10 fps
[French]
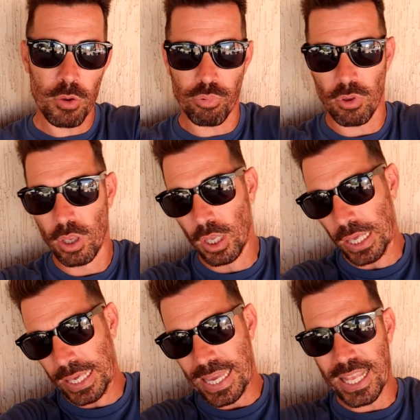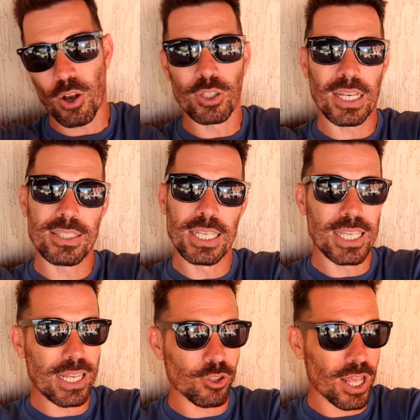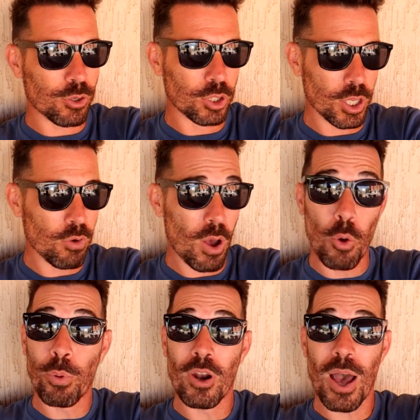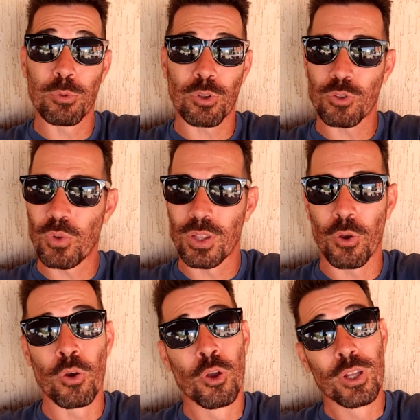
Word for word: Et puis, il y a les grands taxis qui attendent à côté. On va reprendre la route ensuite de,